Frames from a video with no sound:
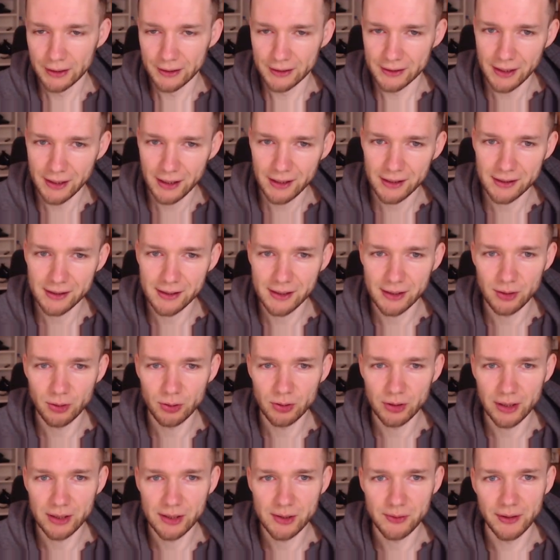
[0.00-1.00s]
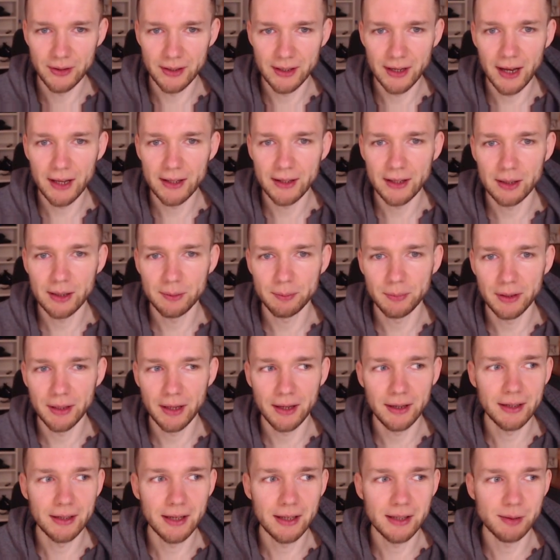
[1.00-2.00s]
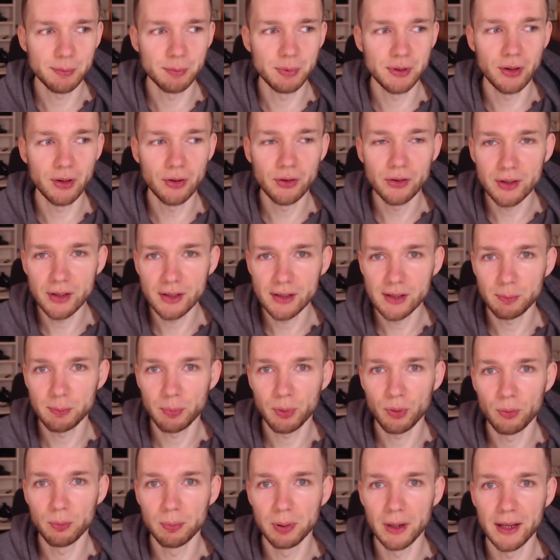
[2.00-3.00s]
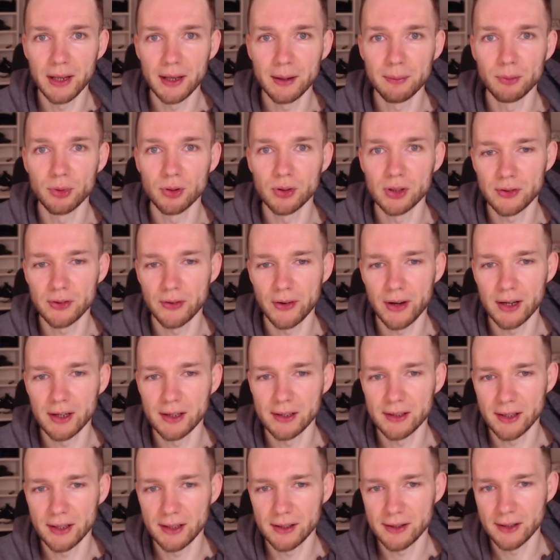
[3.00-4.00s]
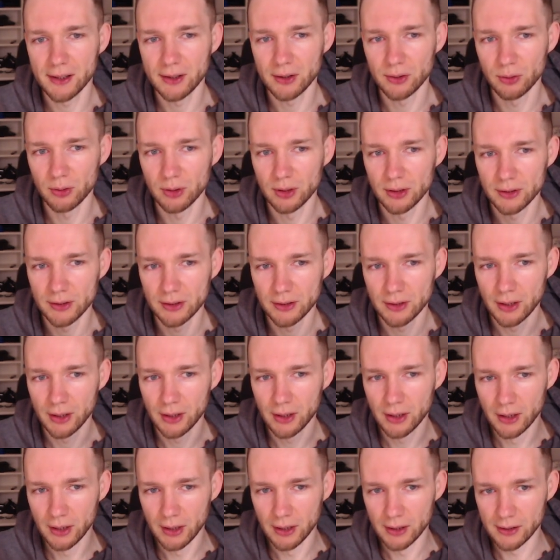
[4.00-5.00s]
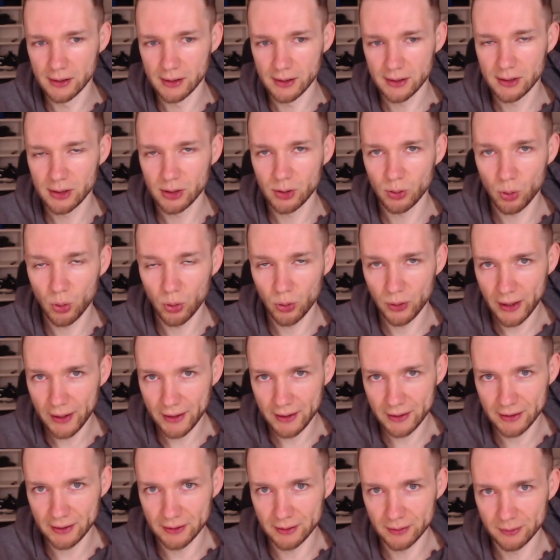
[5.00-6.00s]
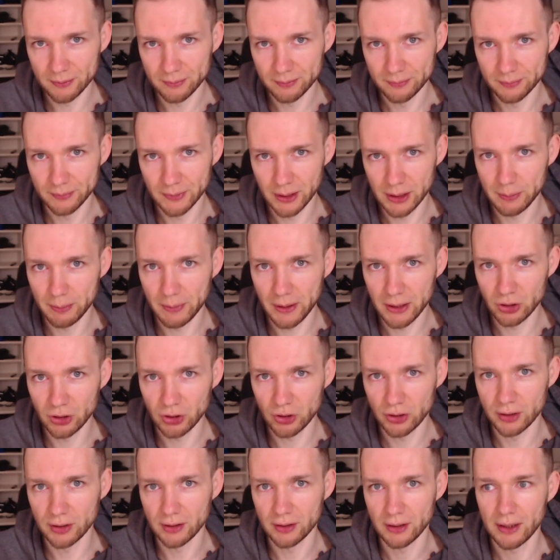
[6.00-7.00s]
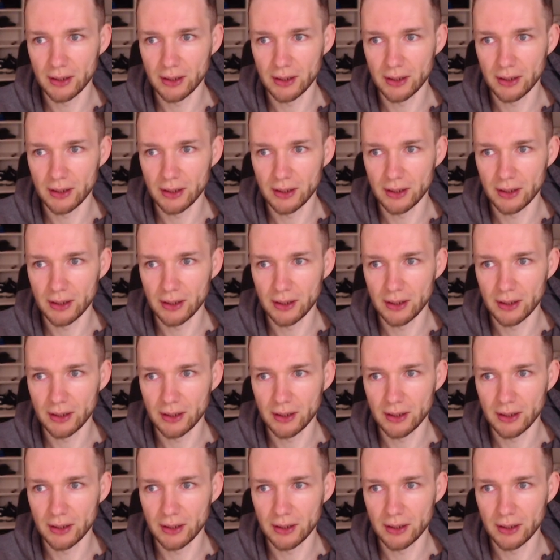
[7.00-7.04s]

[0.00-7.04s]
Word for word: Die Sache ist natürlich, als Veganer hat man ein ganz besonderes Problem und zwar ist das natürlich sich zu connecten mit Menschen, ne?